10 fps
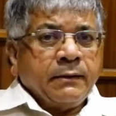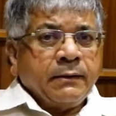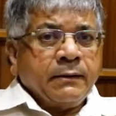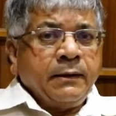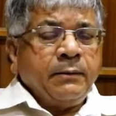
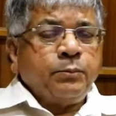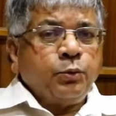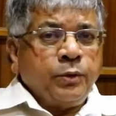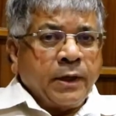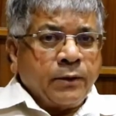कि
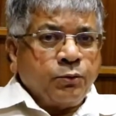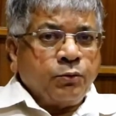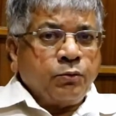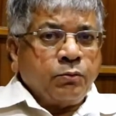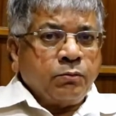पूजा को
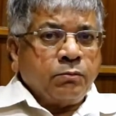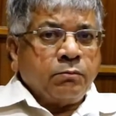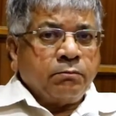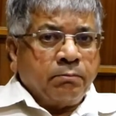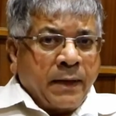
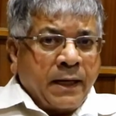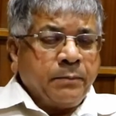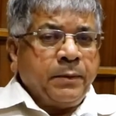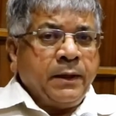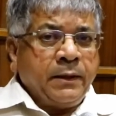मार
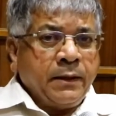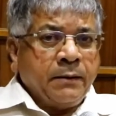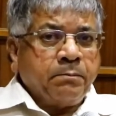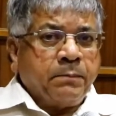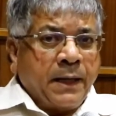पीट के
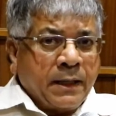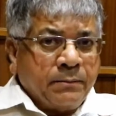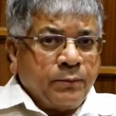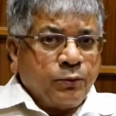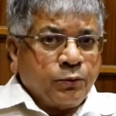बाद
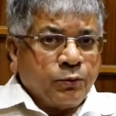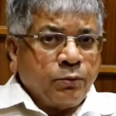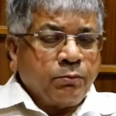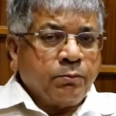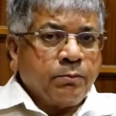में उसको
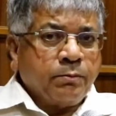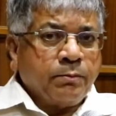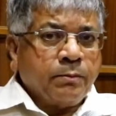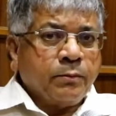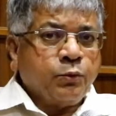
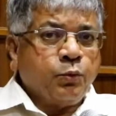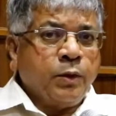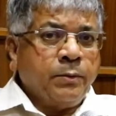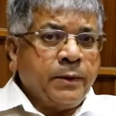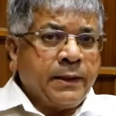
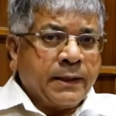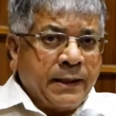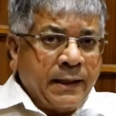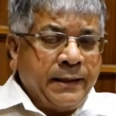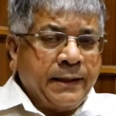कुएं में
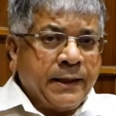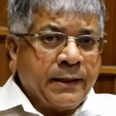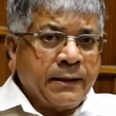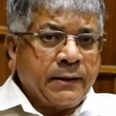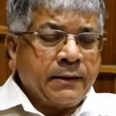धकेल दिया
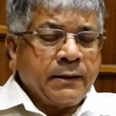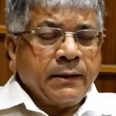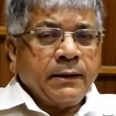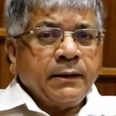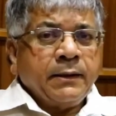है
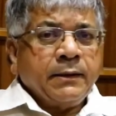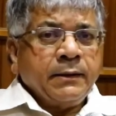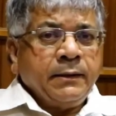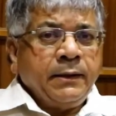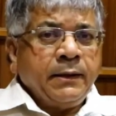
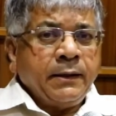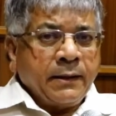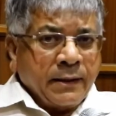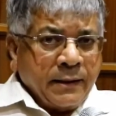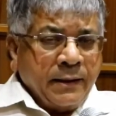ये
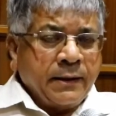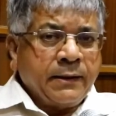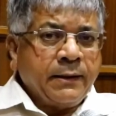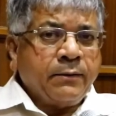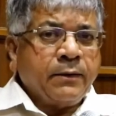हकीकत
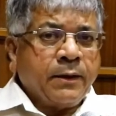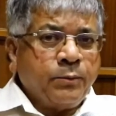है और हम